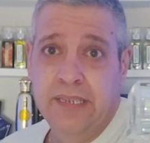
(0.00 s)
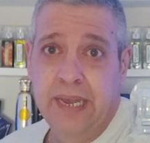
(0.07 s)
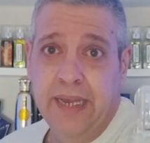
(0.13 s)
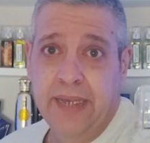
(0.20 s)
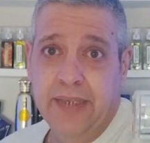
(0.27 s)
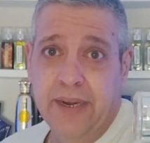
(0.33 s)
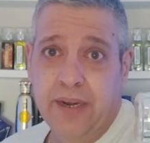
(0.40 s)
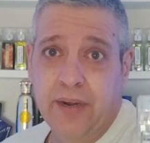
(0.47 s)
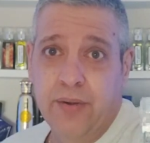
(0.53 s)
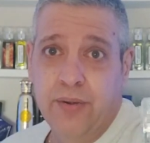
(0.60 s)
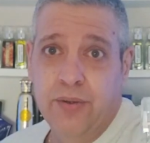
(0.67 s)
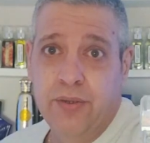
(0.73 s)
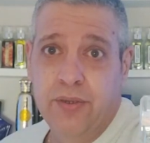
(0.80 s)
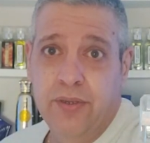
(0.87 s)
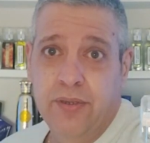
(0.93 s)
a
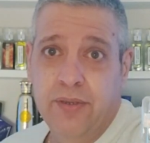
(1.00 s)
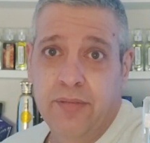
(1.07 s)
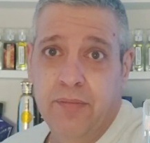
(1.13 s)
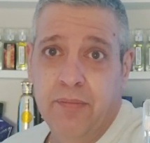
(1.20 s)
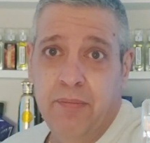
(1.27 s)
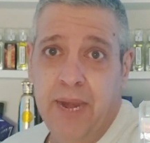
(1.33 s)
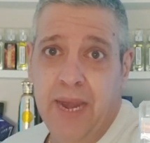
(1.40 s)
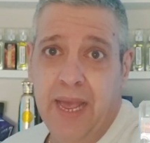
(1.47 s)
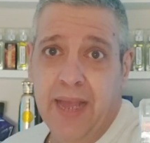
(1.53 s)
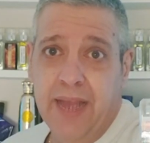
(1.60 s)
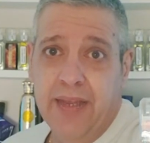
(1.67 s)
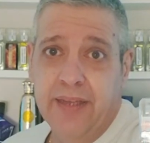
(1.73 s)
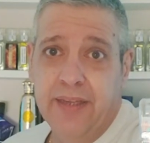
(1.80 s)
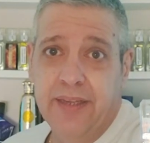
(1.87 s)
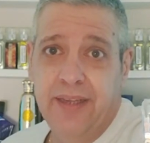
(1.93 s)
Interlude
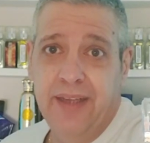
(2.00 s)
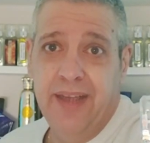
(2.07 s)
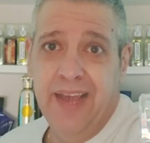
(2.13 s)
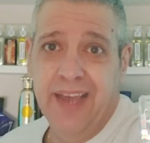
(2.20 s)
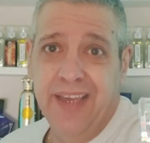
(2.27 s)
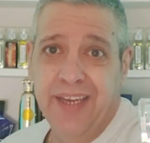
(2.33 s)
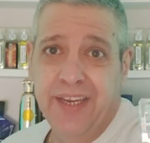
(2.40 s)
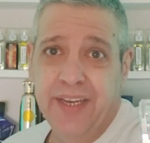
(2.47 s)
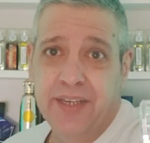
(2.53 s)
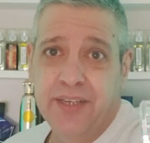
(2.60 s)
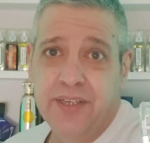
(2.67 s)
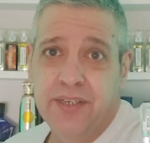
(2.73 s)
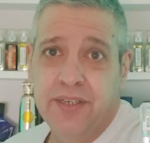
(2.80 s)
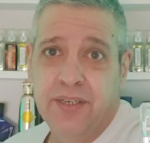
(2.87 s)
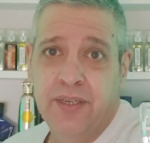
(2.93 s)
Black
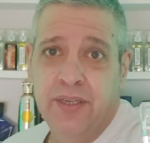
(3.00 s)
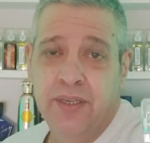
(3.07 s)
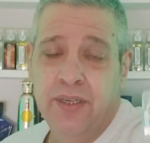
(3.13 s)
Iris.